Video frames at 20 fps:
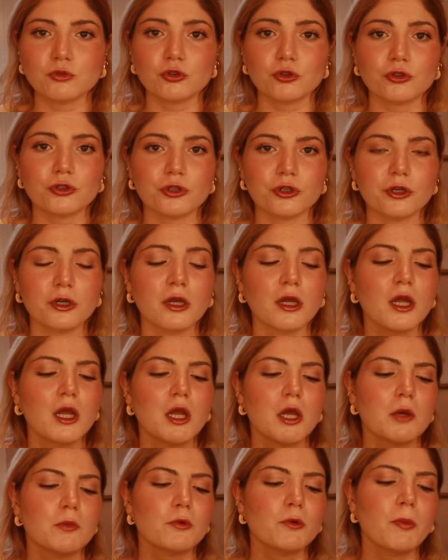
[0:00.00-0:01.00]
Çünkü
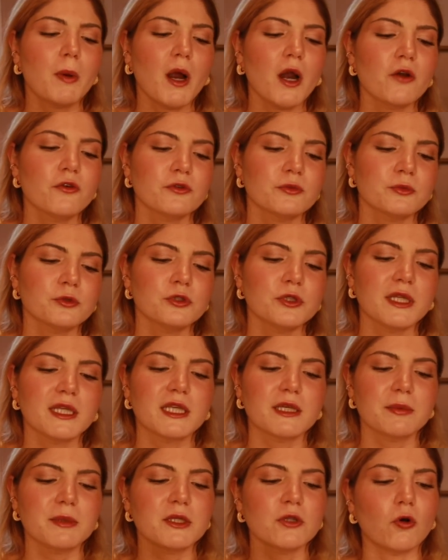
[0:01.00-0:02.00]
bu parfümün
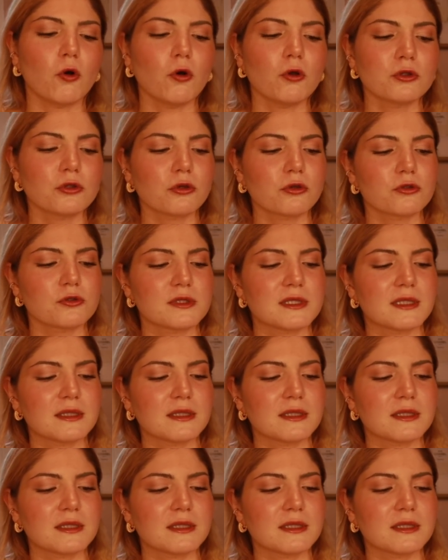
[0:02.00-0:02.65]
2019